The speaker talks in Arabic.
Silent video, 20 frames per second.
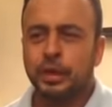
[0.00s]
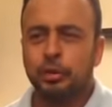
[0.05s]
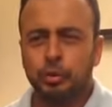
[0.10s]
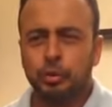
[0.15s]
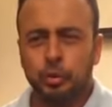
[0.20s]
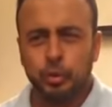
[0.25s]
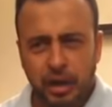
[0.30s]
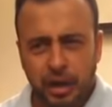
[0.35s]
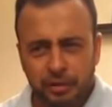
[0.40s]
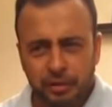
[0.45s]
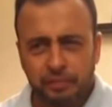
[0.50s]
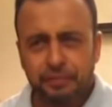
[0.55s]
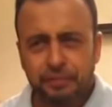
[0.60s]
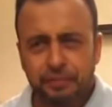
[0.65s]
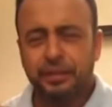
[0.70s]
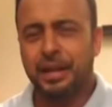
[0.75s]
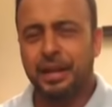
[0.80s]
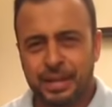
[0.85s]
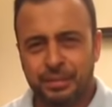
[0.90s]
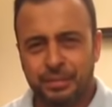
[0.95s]
دول
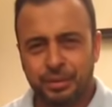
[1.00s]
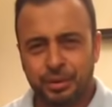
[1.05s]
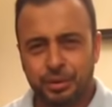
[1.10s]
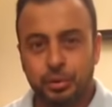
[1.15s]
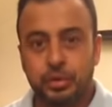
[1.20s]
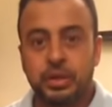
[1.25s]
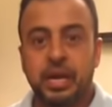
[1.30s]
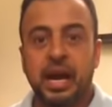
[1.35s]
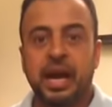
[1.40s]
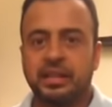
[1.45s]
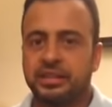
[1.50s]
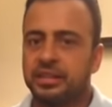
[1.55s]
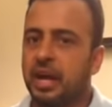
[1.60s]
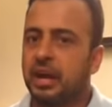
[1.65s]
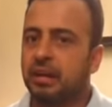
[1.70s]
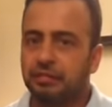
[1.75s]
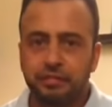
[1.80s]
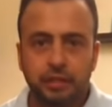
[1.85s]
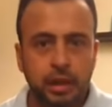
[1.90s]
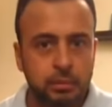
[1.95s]
أفضل أيام الدنيا حتى
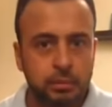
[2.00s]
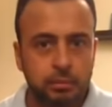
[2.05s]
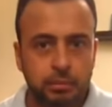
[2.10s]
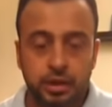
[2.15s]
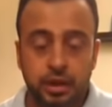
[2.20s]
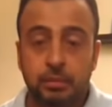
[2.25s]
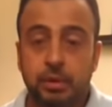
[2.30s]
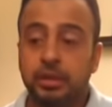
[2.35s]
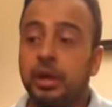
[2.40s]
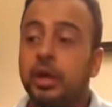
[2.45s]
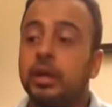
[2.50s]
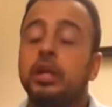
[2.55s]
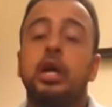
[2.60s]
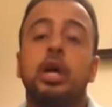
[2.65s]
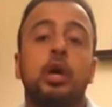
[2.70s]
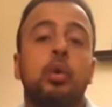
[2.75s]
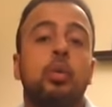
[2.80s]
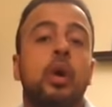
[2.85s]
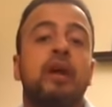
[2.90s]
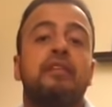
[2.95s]
أفضل من رمضان
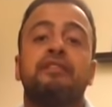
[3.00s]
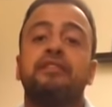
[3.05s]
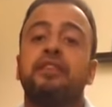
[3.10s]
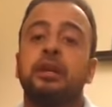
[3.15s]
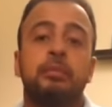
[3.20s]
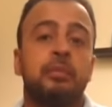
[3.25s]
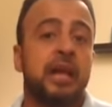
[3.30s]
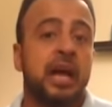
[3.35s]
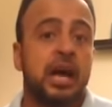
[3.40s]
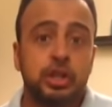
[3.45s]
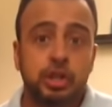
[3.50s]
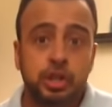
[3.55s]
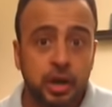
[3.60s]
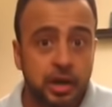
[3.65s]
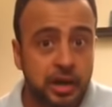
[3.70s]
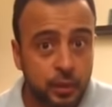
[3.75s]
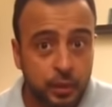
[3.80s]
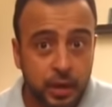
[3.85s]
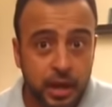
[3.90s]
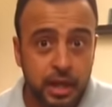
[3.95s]
وأفضل من
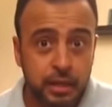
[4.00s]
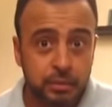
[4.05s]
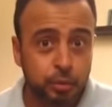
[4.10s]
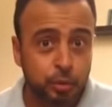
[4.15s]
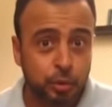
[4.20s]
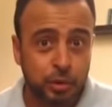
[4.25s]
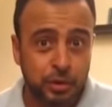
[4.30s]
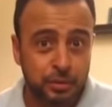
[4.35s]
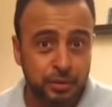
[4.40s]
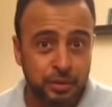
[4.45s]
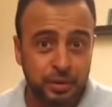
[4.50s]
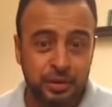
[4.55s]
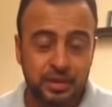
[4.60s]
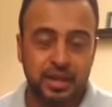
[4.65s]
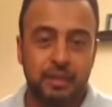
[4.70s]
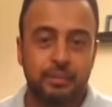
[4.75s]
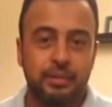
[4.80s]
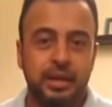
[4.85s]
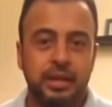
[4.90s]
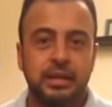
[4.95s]
العشر الأواخر بتوع رمضان
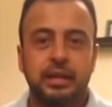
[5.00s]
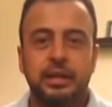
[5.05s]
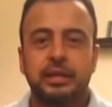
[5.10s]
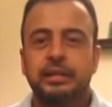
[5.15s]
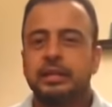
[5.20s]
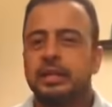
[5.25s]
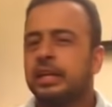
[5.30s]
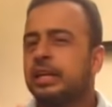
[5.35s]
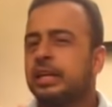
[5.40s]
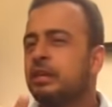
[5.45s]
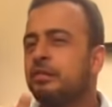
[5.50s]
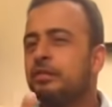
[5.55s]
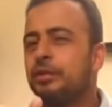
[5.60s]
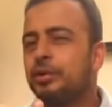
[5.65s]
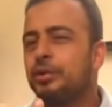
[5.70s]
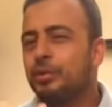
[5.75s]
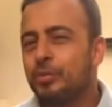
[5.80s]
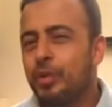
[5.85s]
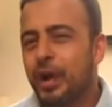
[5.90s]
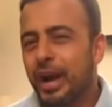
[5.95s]
كمان لكن في
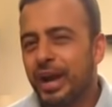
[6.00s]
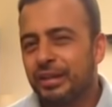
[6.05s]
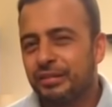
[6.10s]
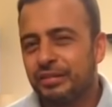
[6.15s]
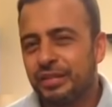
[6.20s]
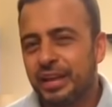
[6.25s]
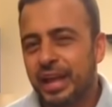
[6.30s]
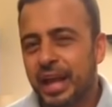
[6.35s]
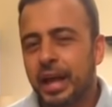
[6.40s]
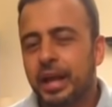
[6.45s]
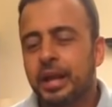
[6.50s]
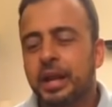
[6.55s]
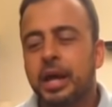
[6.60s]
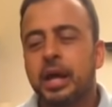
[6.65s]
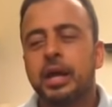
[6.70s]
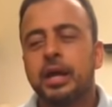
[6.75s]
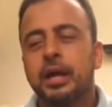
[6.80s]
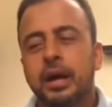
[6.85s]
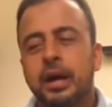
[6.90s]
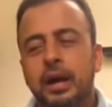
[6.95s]
يوم واحد في الآخرة
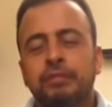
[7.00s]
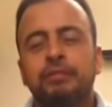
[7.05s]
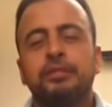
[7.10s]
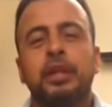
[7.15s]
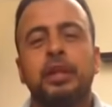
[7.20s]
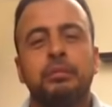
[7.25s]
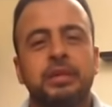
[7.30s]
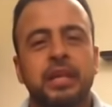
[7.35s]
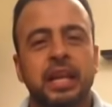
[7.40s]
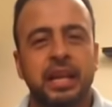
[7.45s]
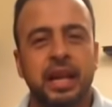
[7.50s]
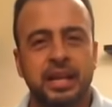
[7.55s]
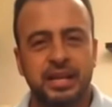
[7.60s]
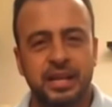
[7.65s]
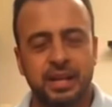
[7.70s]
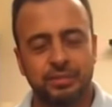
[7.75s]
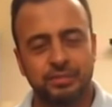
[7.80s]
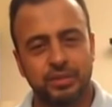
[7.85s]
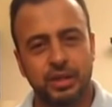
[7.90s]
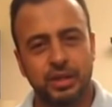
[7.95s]
أفضل من
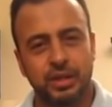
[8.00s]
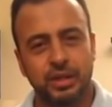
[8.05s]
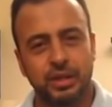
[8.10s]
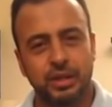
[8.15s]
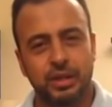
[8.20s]
الأيام دي